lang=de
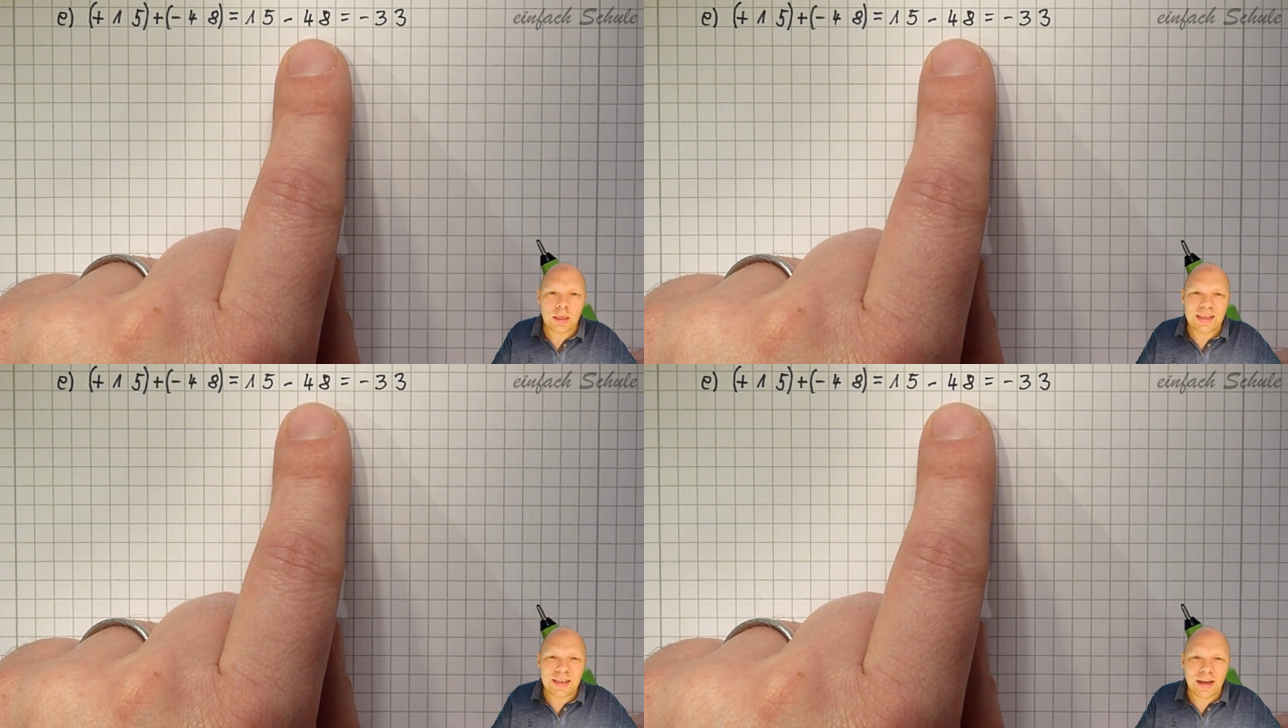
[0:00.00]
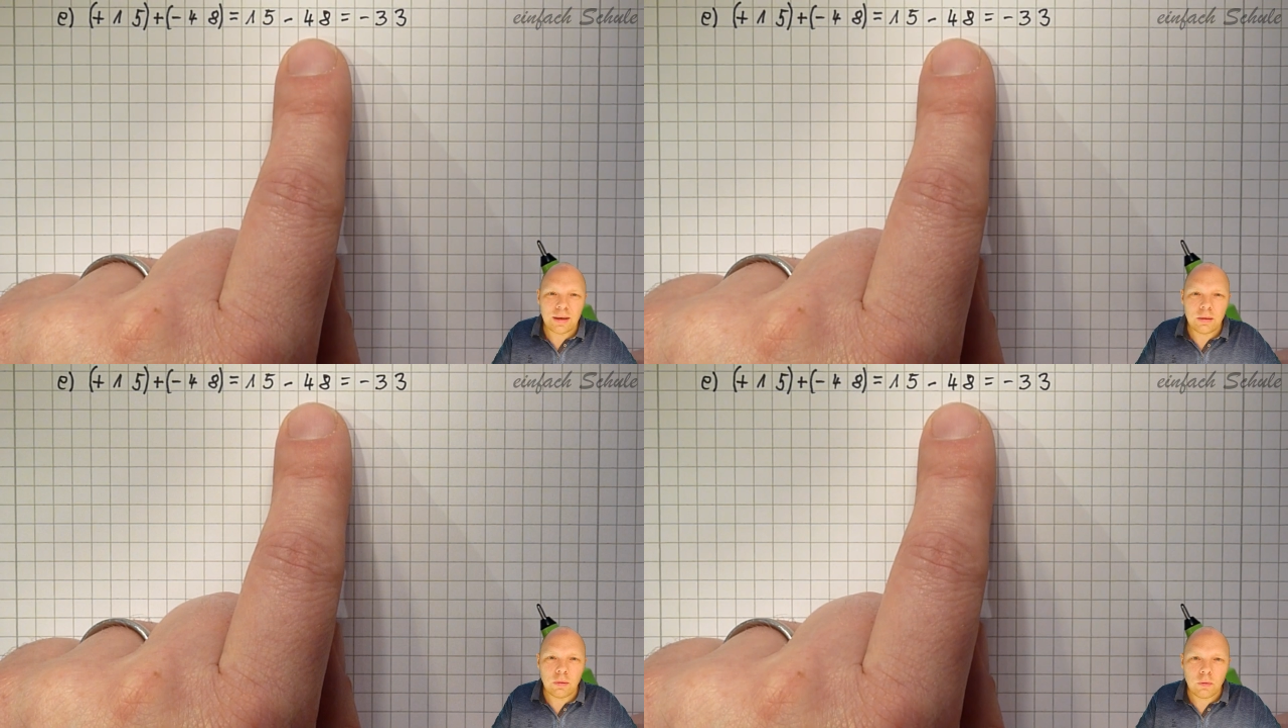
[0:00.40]

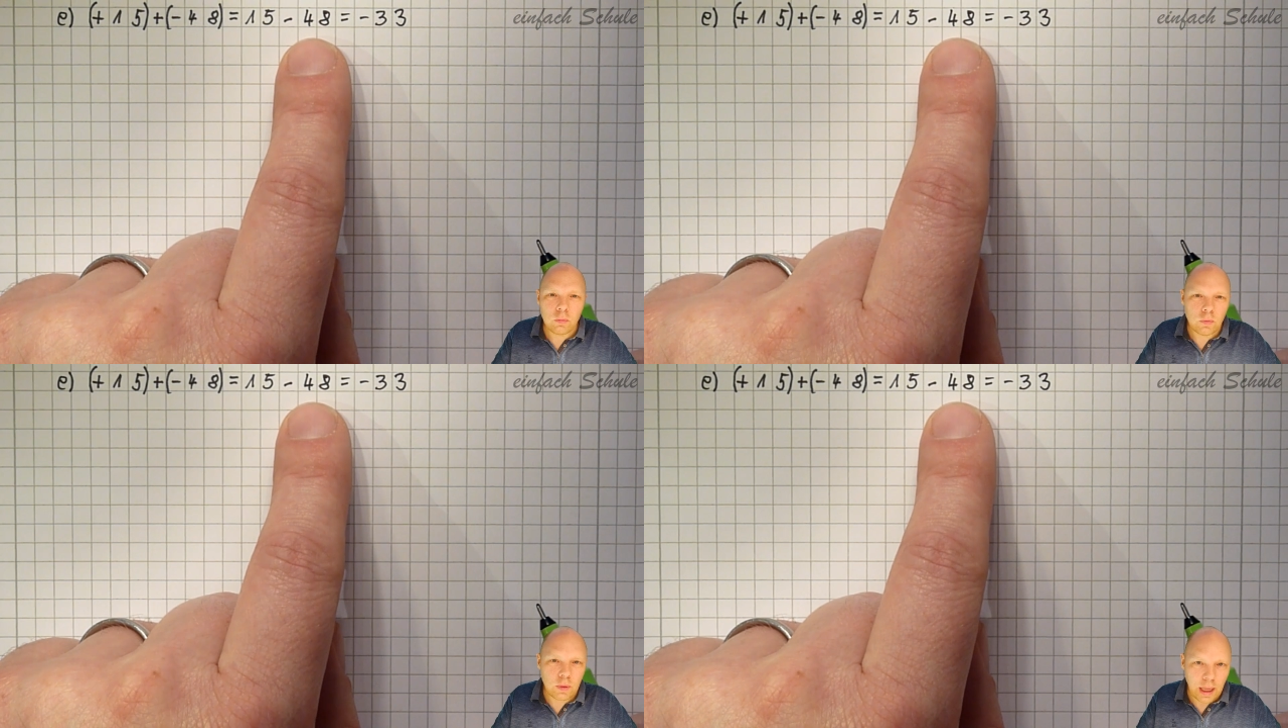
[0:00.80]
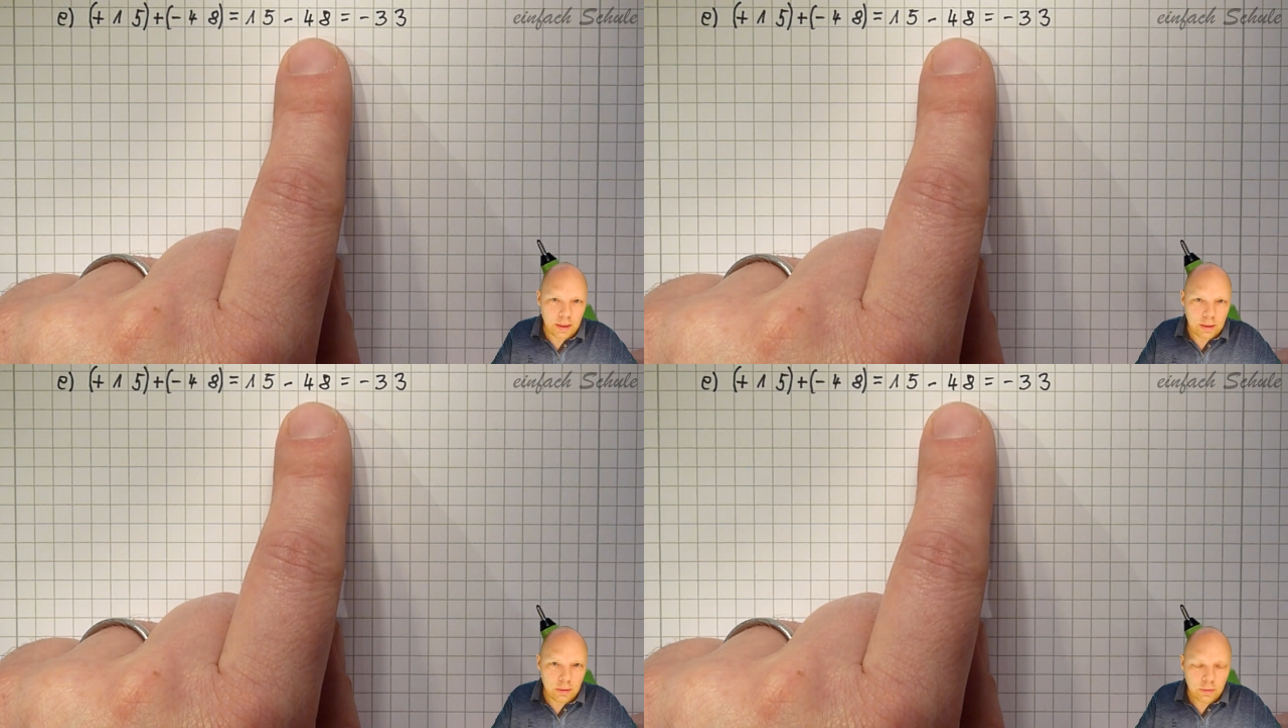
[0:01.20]
gegangen zu
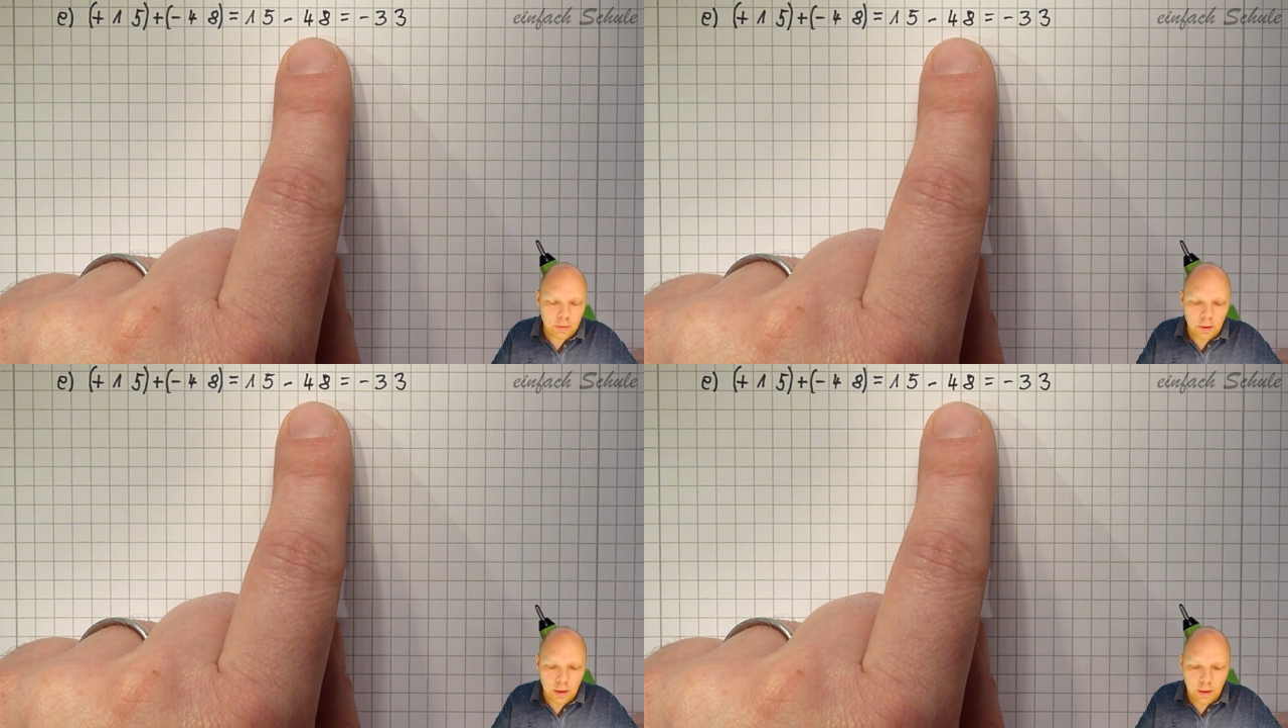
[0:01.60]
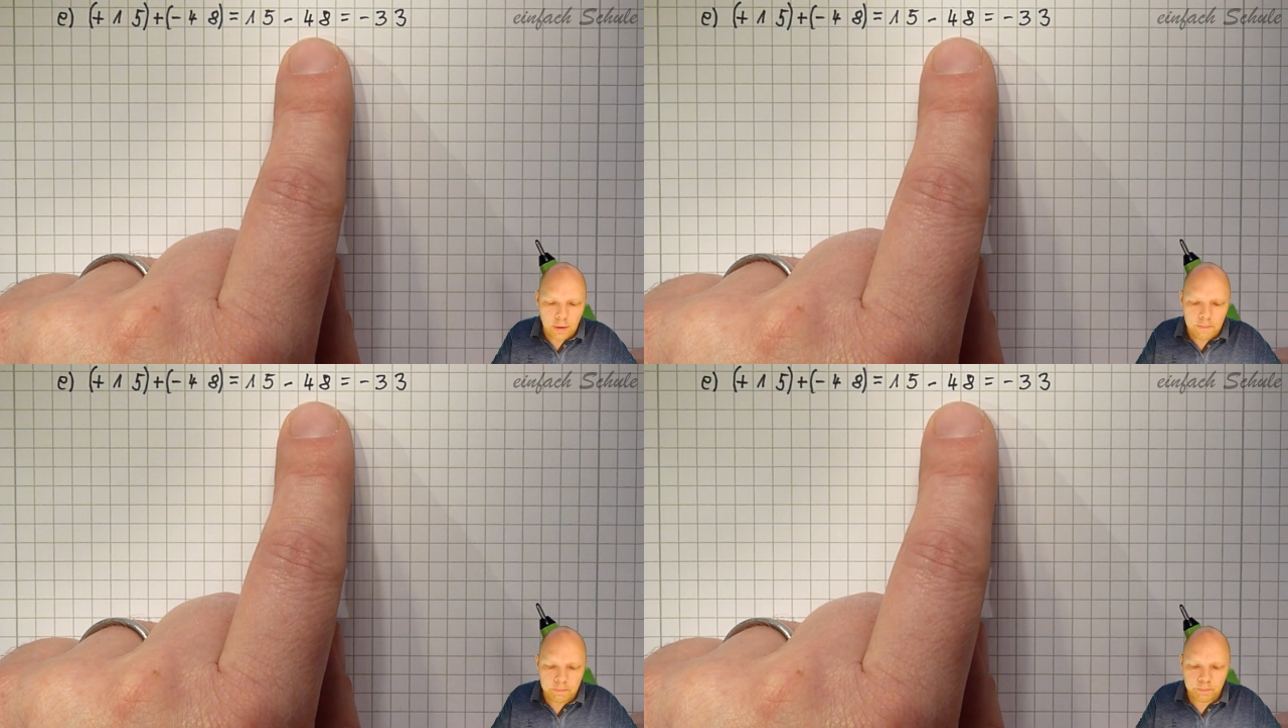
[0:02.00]
sein.
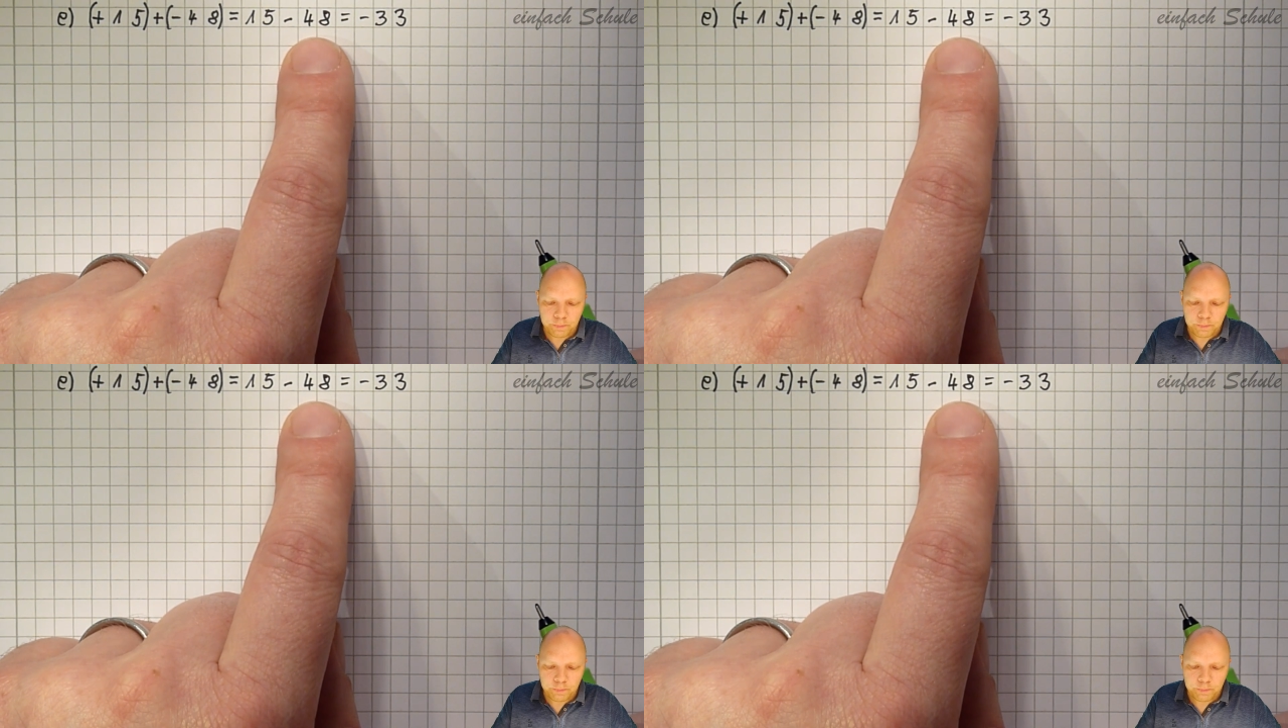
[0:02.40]
Ja?